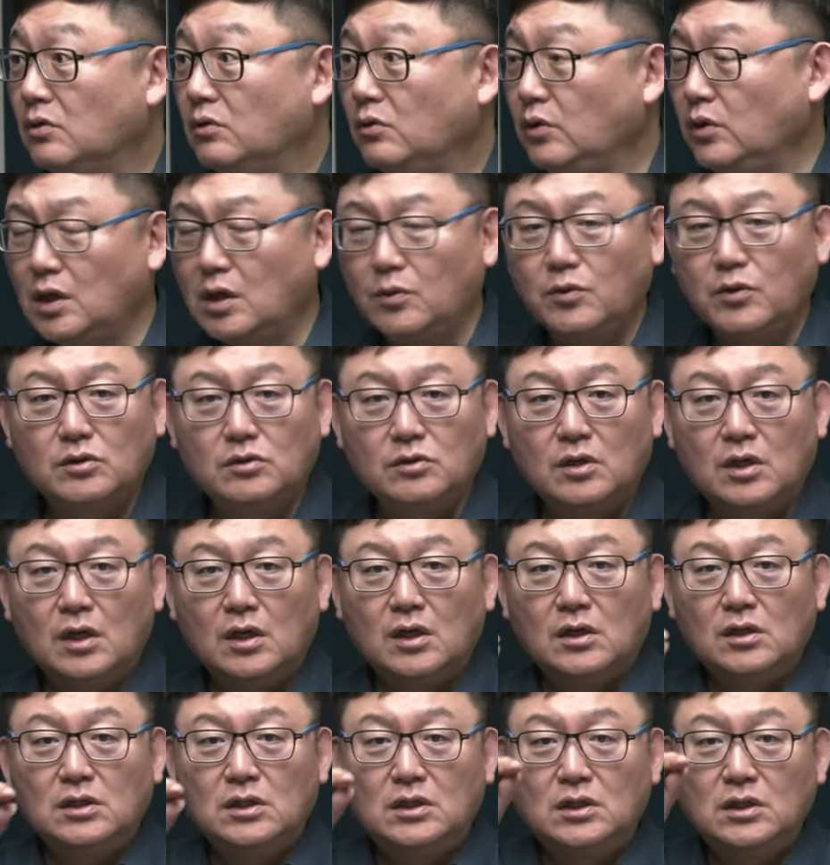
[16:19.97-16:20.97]
왜냐하면
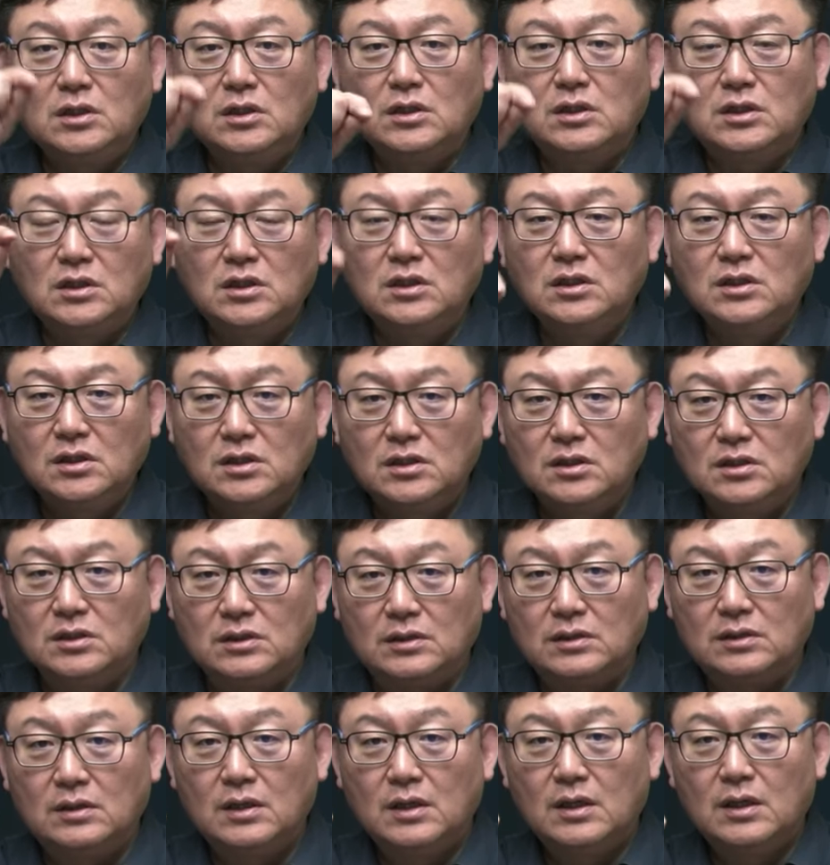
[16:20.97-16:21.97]
그
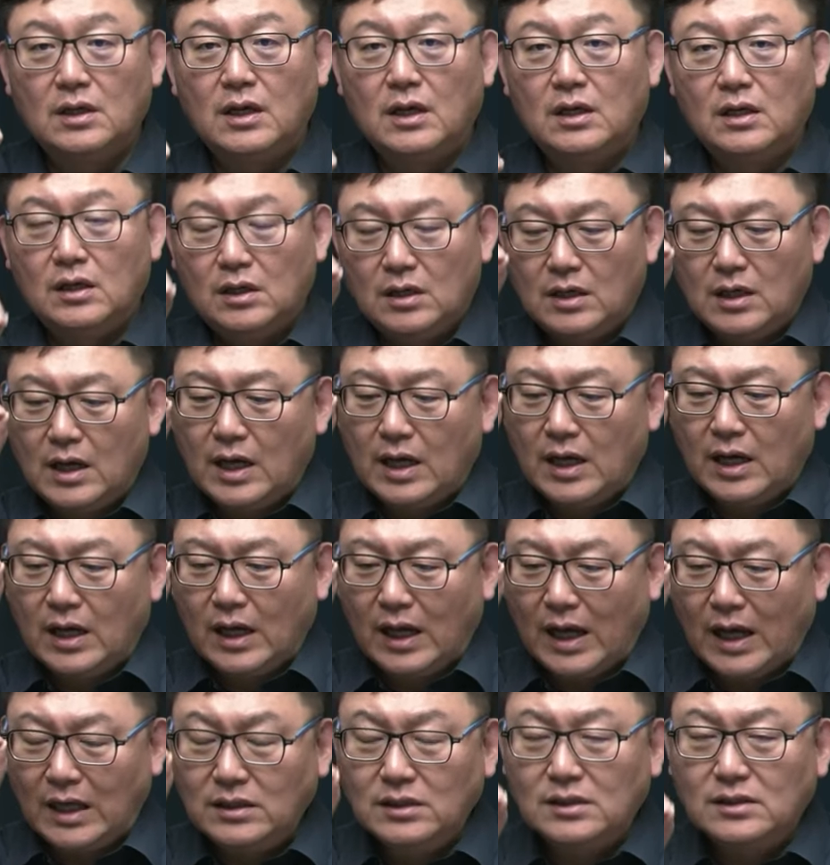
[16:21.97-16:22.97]
글들은
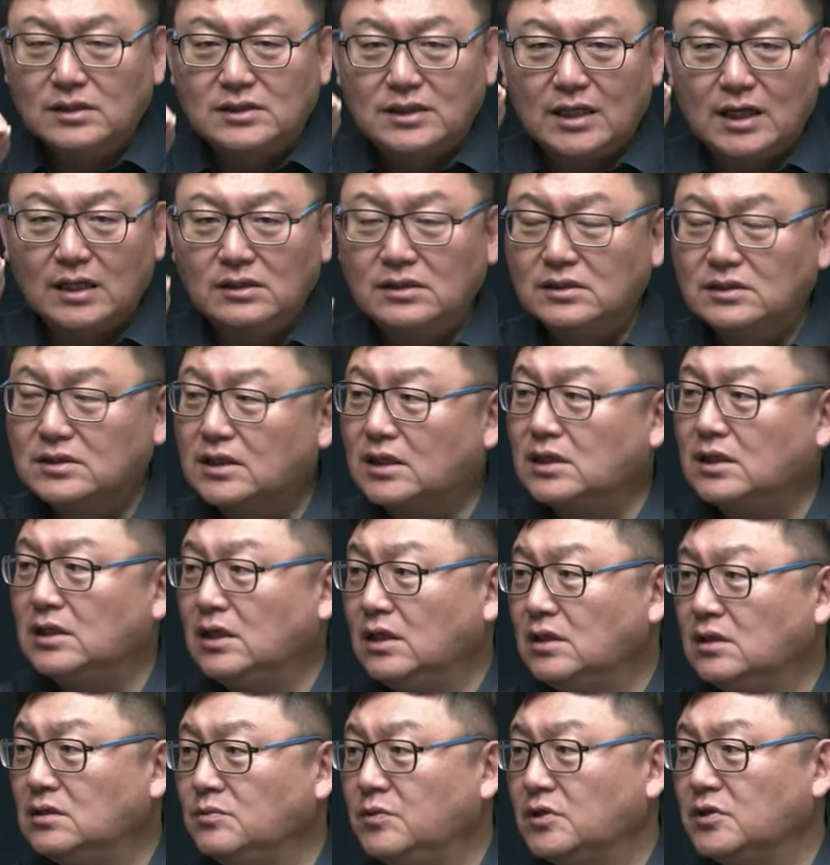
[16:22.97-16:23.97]
한 글자 한 글자를
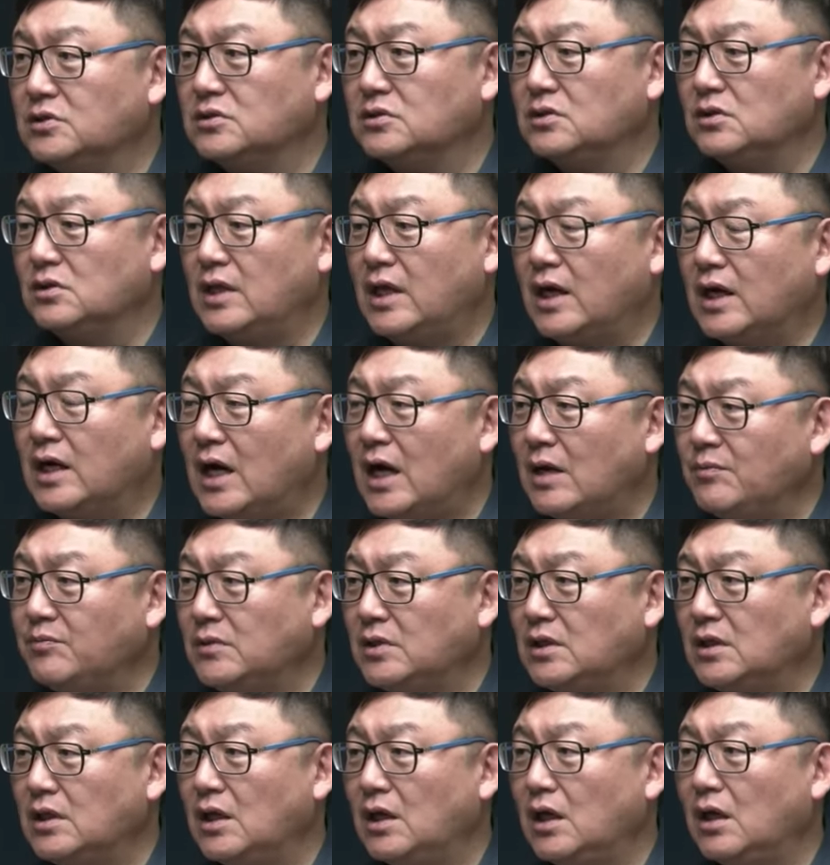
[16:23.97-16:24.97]
읽으면서 내가
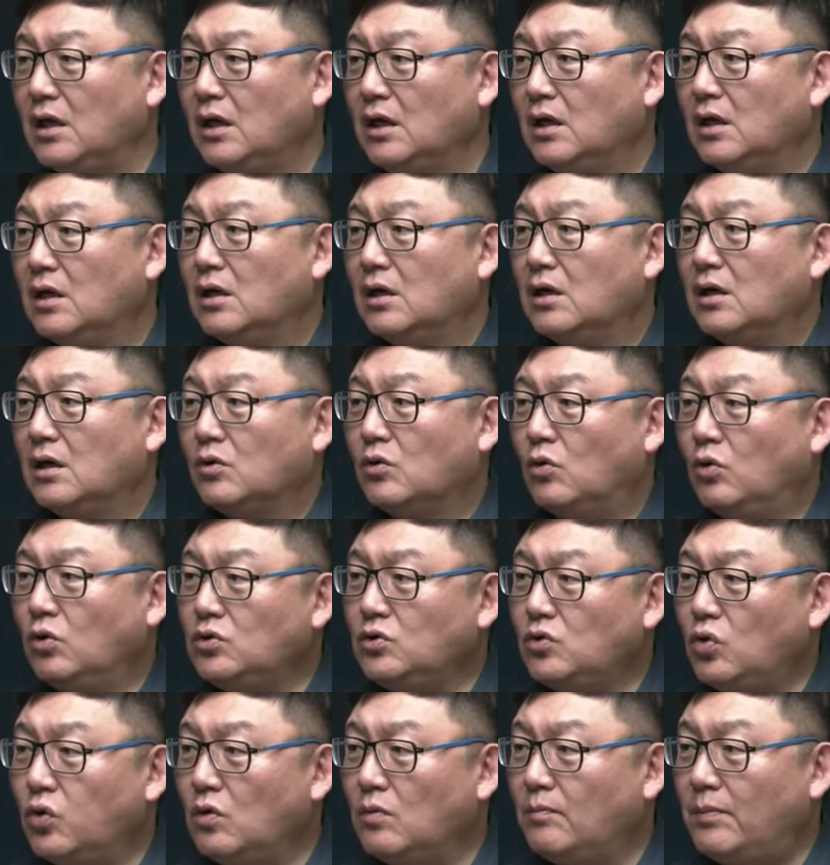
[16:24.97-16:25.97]
함께
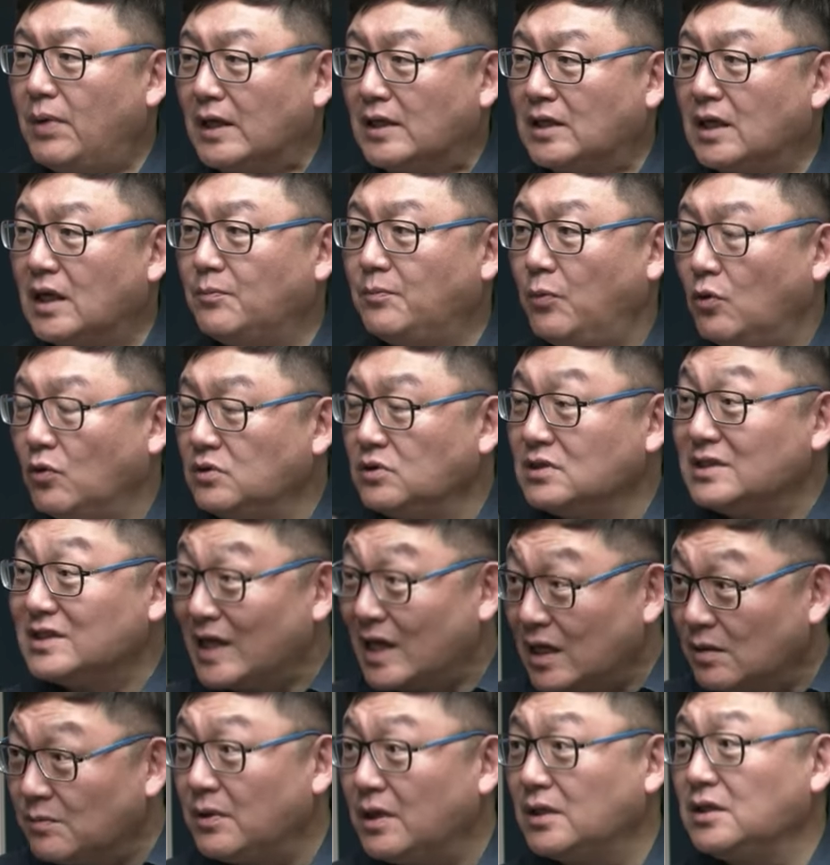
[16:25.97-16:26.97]
고통받아 보는
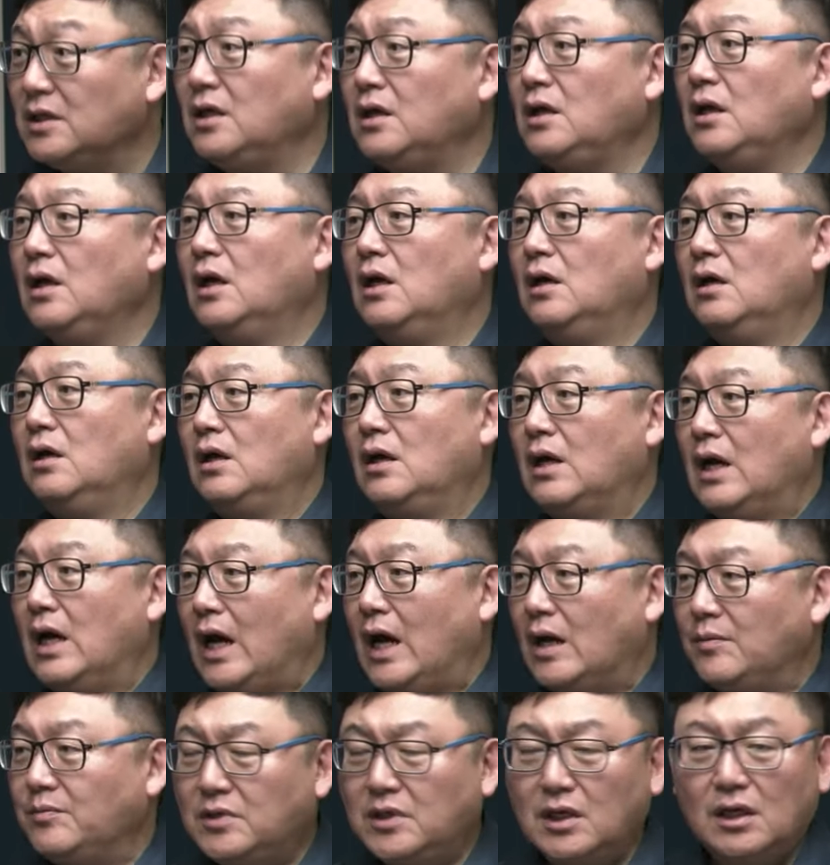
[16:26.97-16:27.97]
사람만이 네.
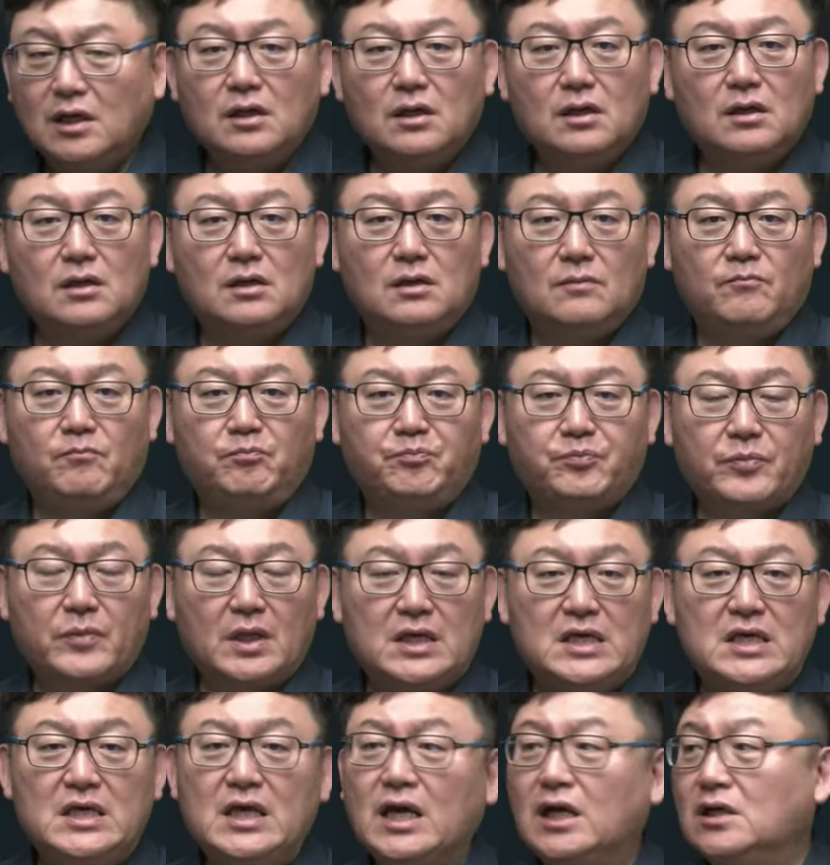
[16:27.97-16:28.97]
함께
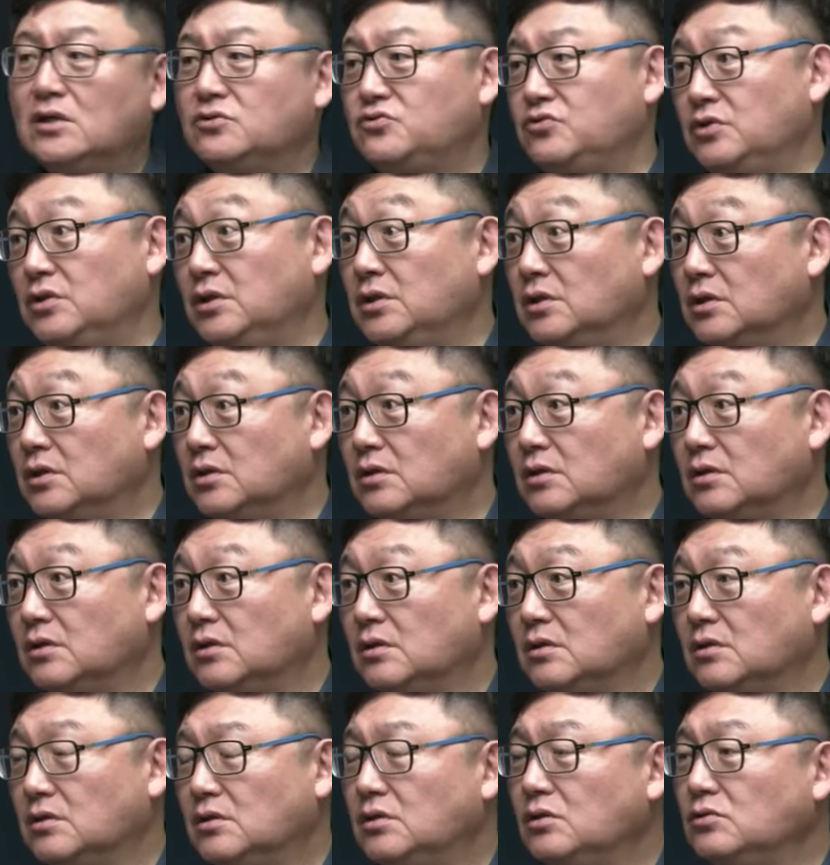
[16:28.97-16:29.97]
이해할 수 있는
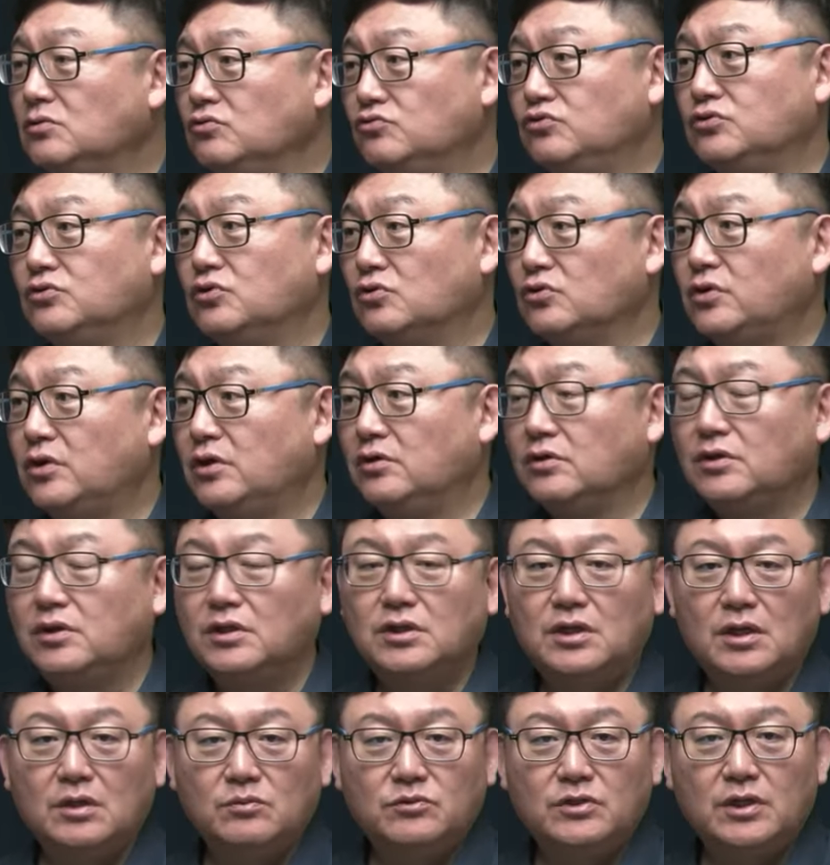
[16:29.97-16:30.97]
그런 구조로 되어
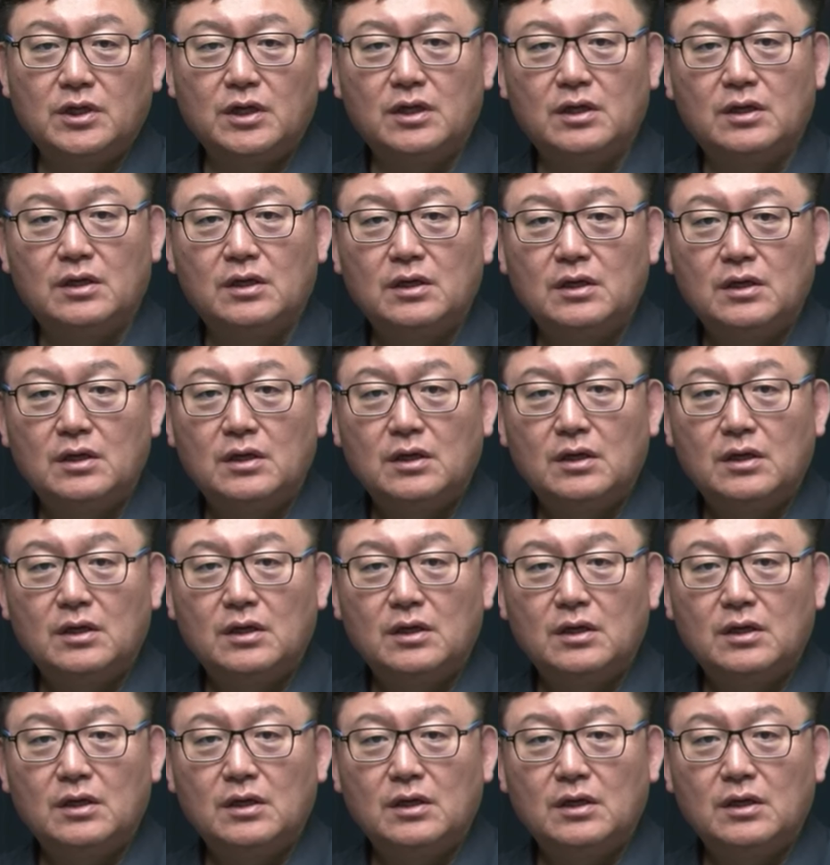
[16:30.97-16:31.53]
있기 때문에